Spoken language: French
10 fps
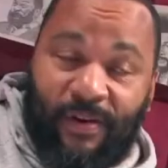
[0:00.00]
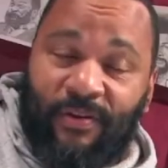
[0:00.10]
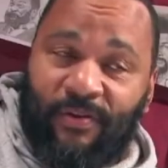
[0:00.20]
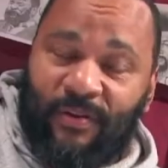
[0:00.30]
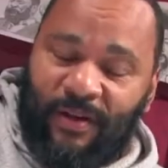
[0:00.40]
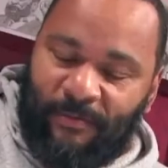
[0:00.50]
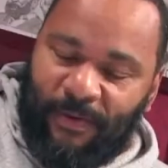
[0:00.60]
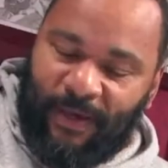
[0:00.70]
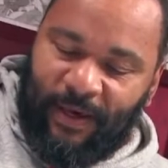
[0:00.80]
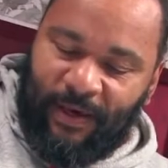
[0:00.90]
Il a sauté les
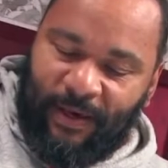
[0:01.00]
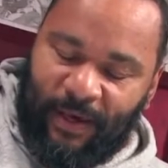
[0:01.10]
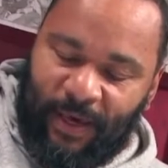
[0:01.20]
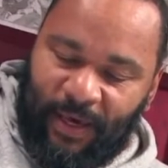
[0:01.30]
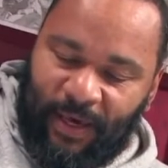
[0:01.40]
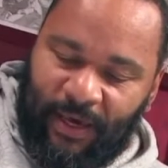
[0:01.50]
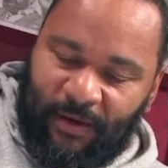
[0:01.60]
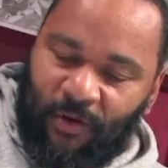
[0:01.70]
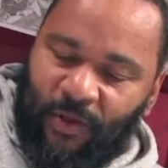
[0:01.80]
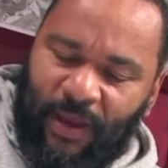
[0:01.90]
piquets.
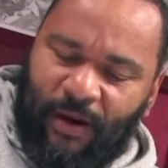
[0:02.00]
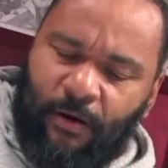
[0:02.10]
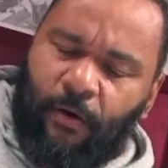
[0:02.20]
Quenelle,